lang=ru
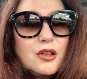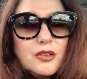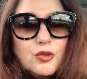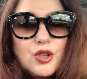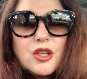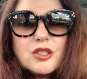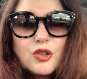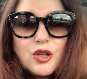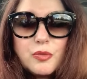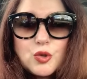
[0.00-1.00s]
ну, я не
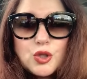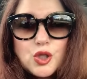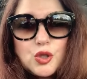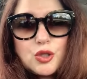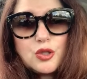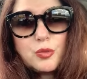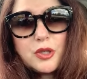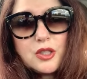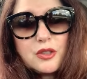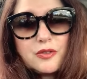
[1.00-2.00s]
знаю, я не могу сказать, что я сто
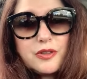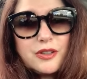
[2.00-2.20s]
процентов.